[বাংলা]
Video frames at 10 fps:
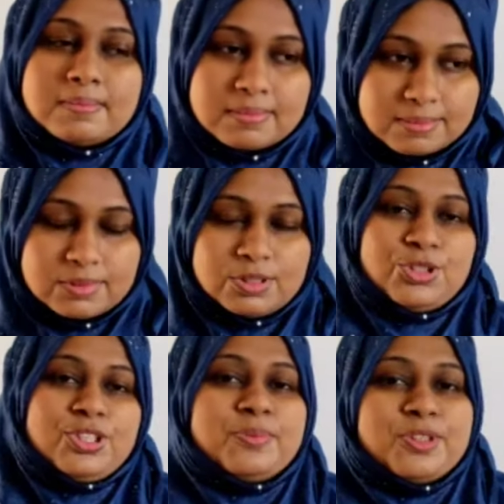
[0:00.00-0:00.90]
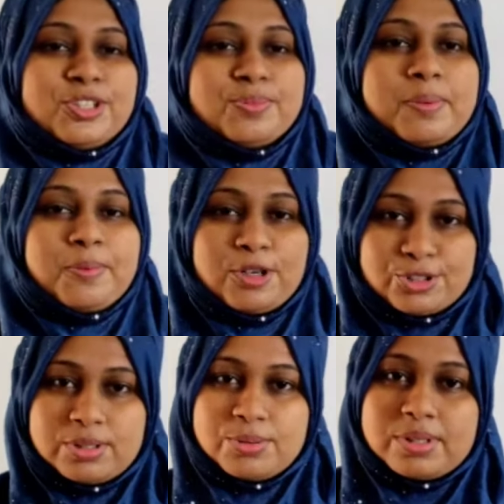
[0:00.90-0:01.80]
ছুটির মধ্যে তোমরা পড়াশোনা
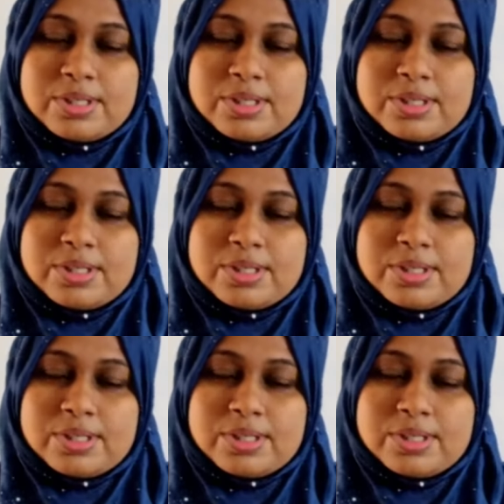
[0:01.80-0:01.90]
করেছো